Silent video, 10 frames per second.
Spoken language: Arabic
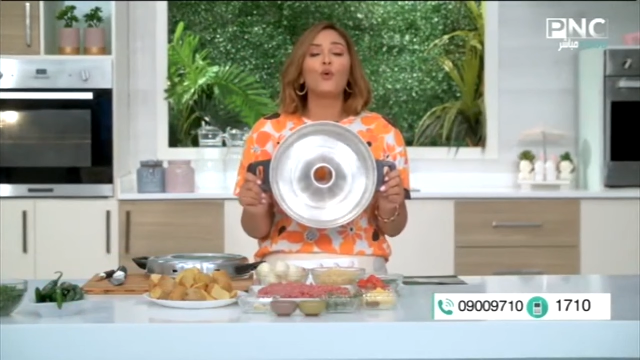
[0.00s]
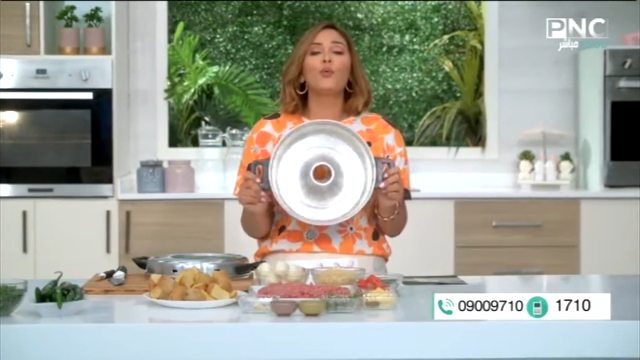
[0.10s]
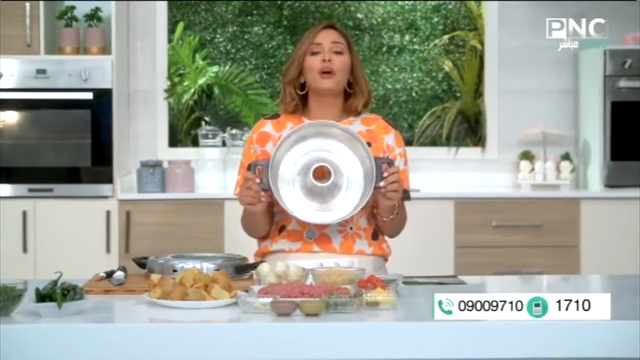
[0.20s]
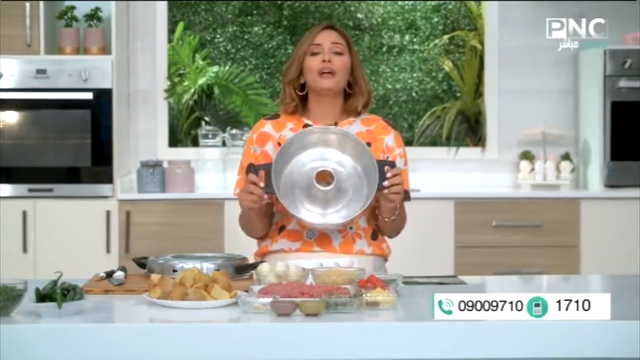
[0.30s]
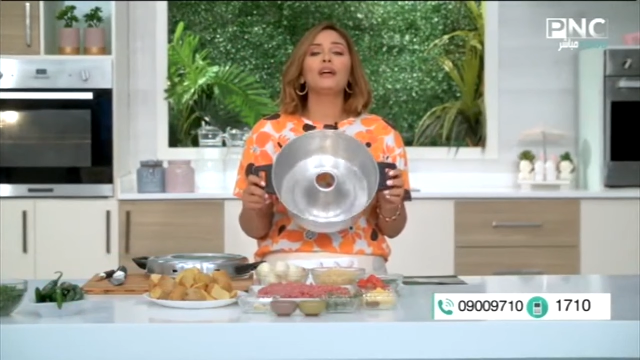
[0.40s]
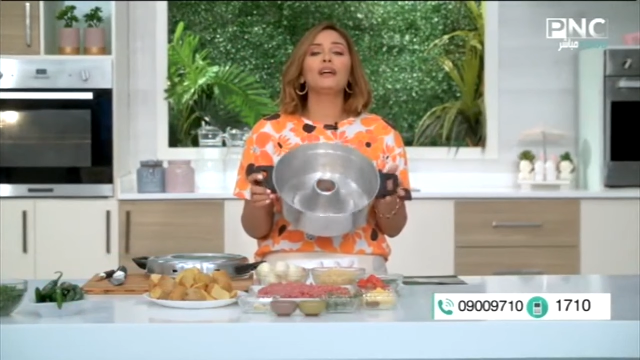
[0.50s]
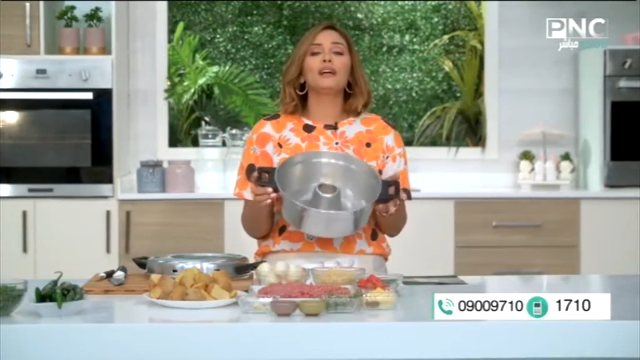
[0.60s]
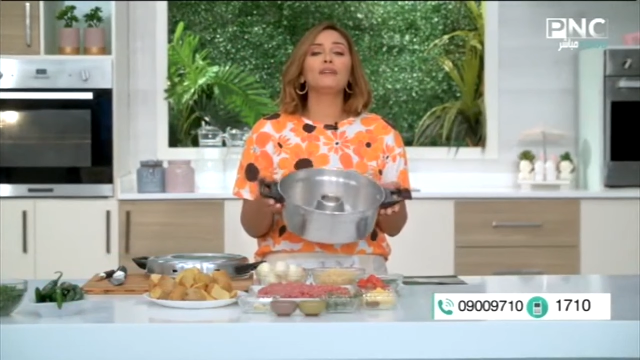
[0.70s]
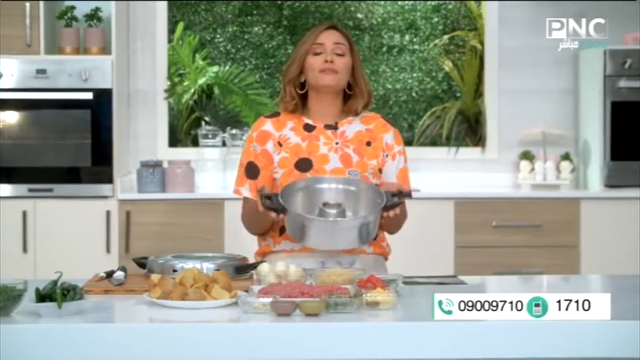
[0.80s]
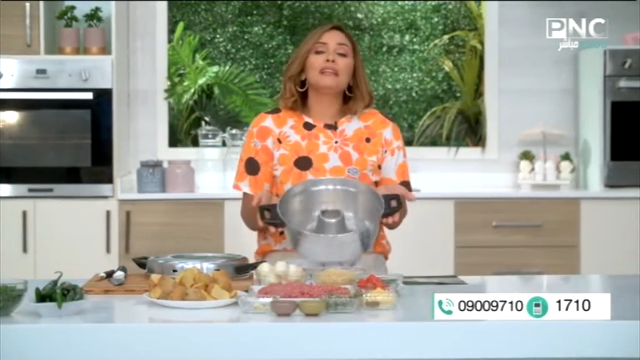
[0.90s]

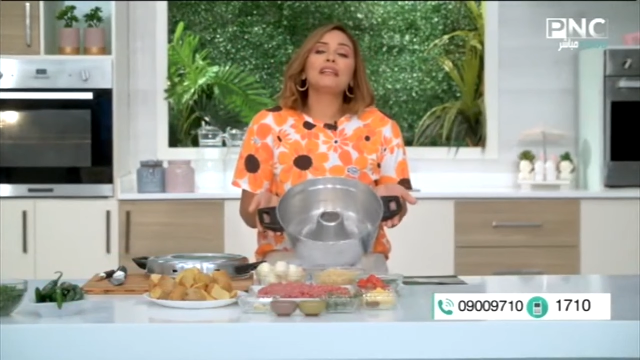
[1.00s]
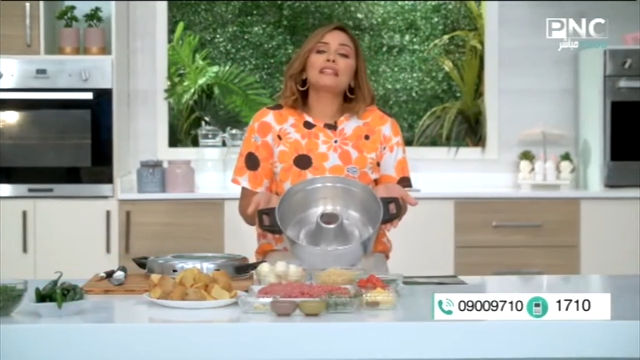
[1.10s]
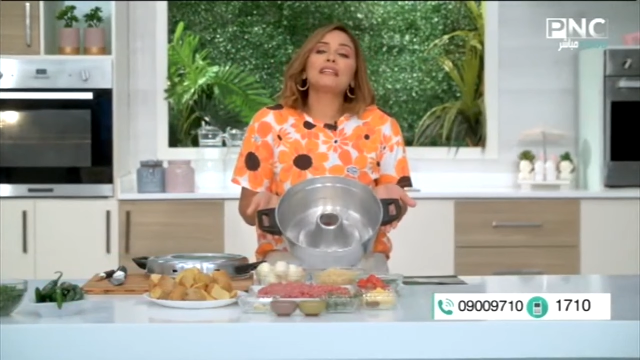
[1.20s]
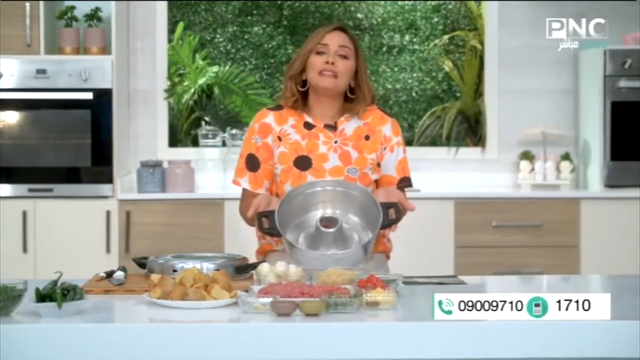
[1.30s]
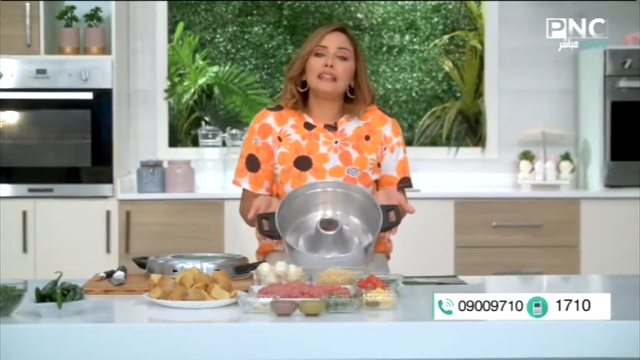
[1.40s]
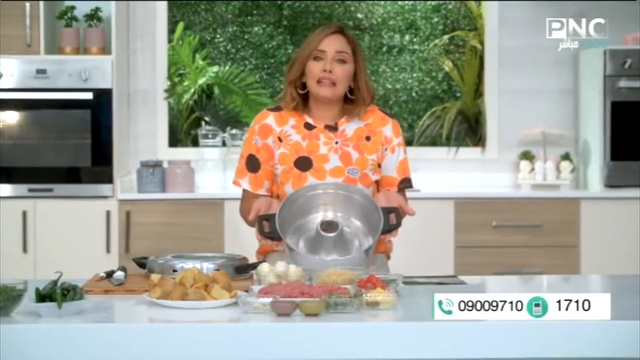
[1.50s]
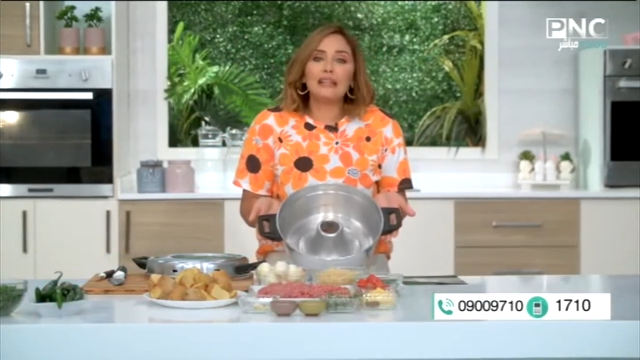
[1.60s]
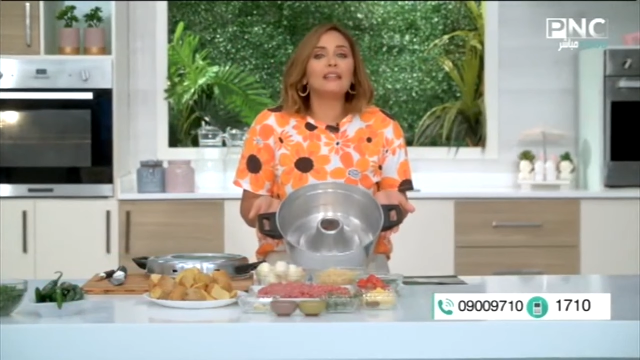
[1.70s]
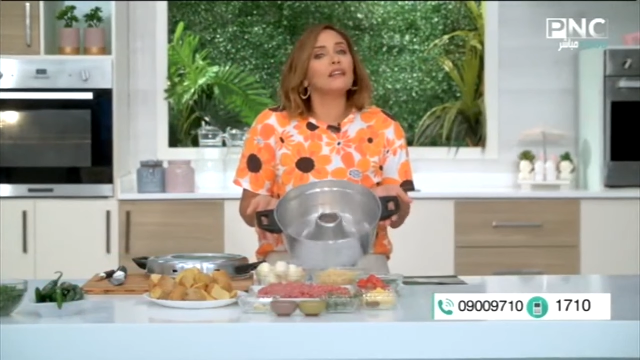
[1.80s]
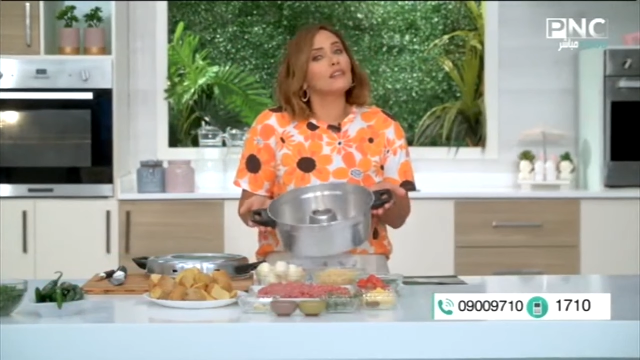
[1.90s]
وفي ناس كتير
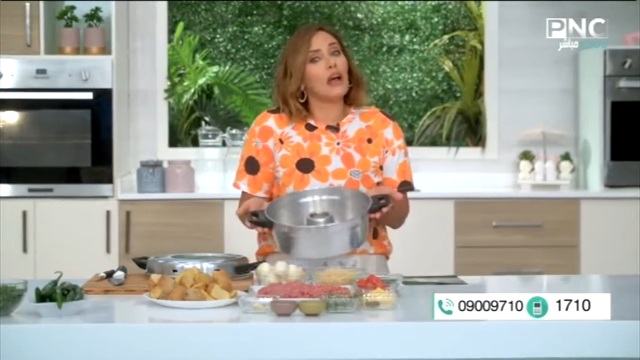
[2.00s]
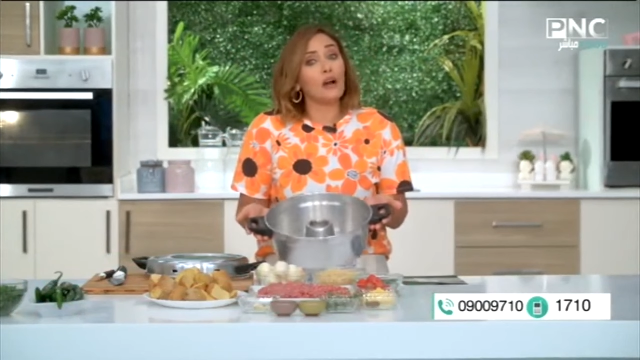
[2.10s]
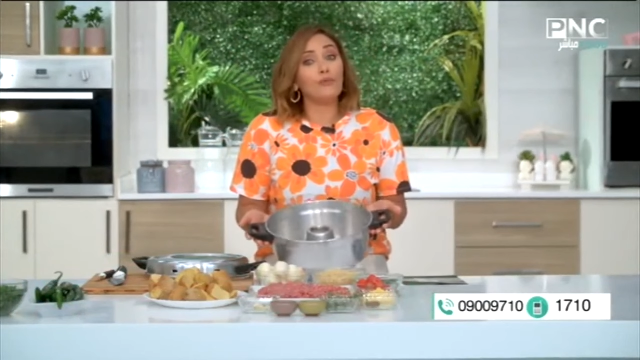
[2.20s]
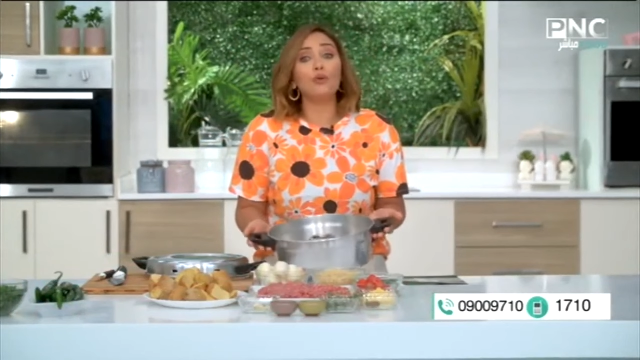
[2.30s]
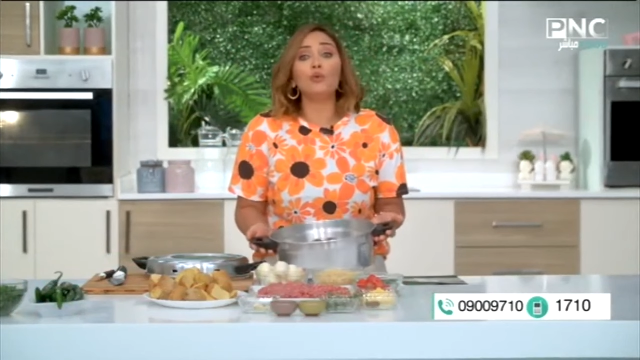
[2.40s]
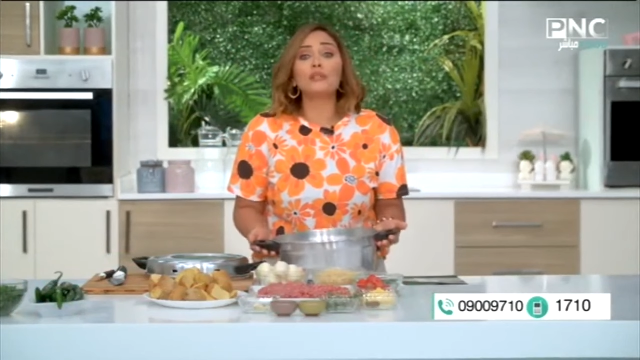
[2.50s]
جدا تعرفه